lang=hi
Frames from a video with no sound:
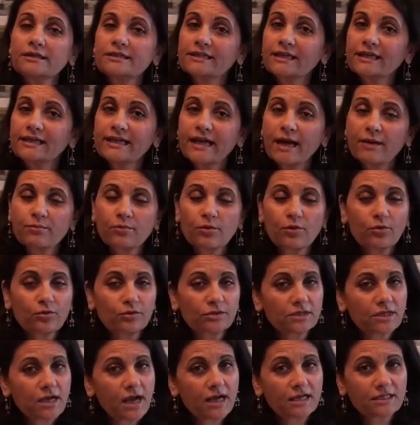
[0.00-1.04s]
इसके लिए आपको
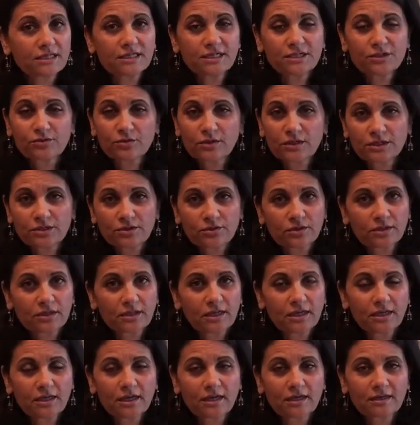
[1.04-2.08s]
कुछ ख़ास चीज़ों की
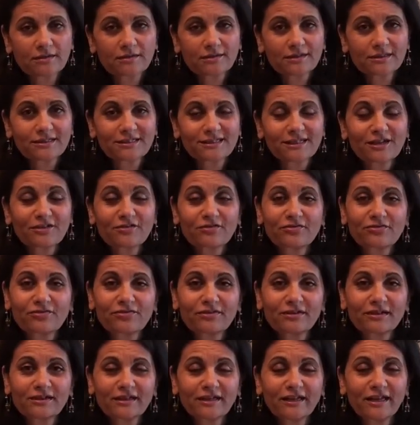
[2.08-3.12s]
ज़रूरत नहीं है
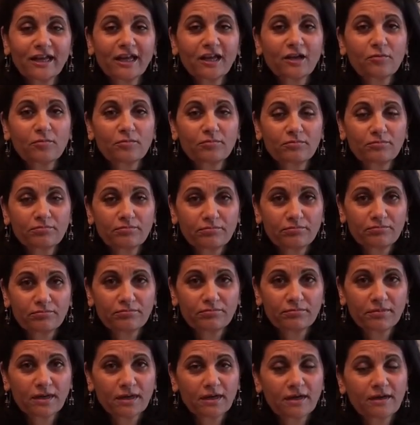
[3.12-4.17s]
सिर्फ एक
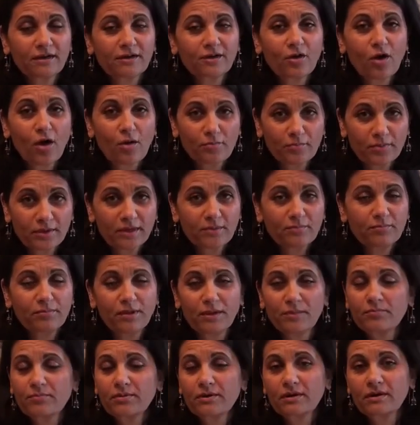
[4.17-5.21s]
कॉपी
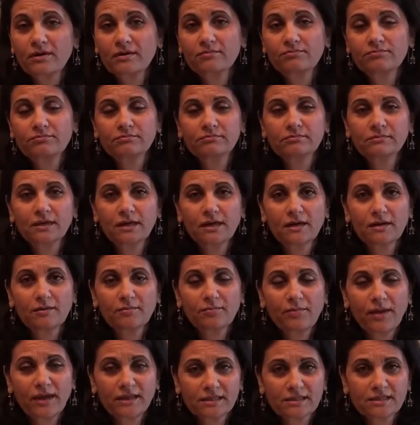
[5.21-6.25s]
पेपर
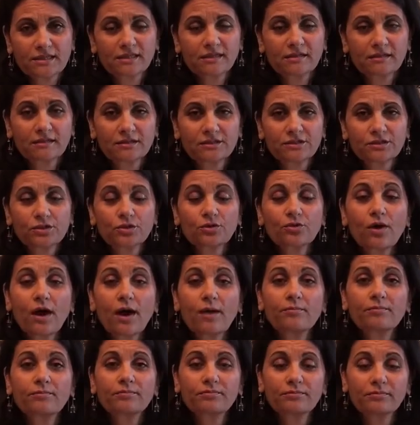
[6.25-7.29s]
पेंसिल जो
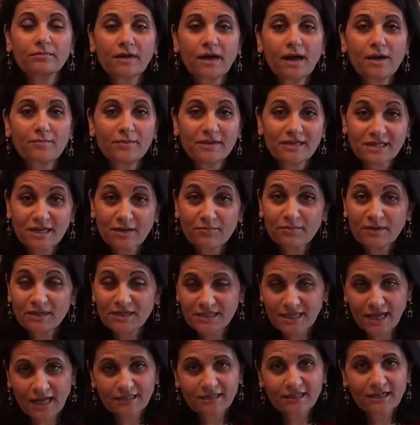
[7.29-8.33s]
आप हमेशा अपने
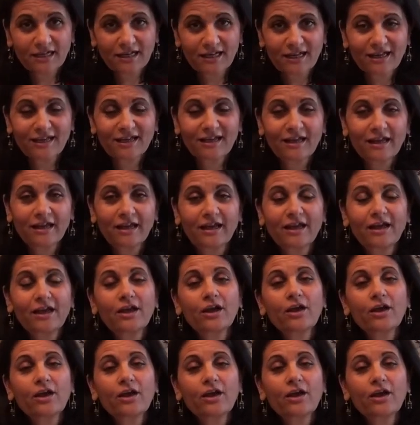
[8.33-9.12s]
साथ रखेंगे